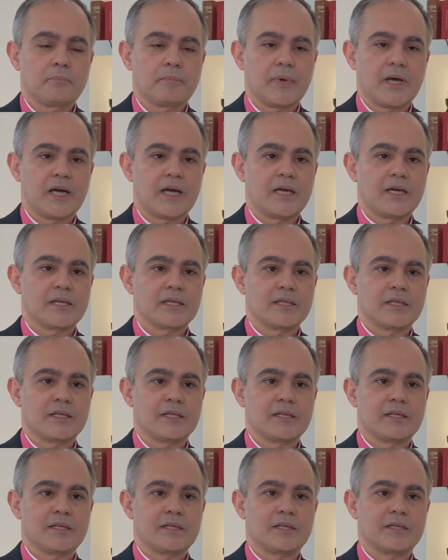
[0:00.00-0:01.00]

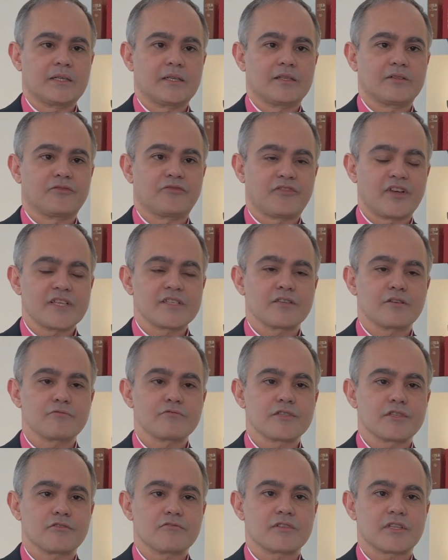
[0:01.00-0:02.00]
para fazer
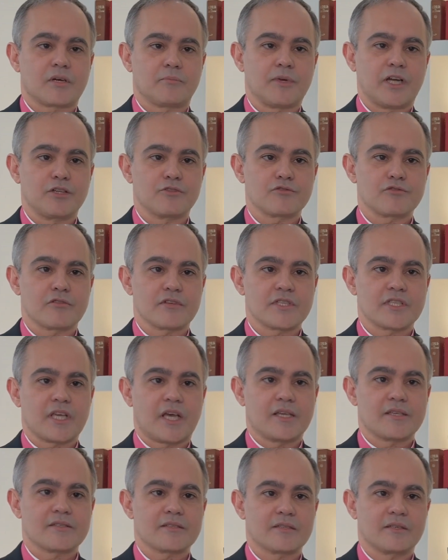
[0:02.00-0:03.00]
os seus trabalhos
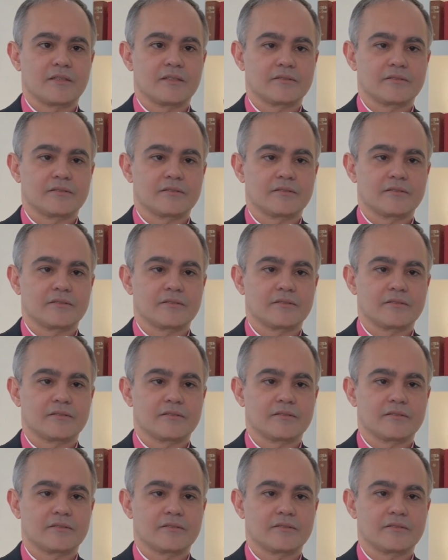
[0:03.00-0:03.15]
sociais.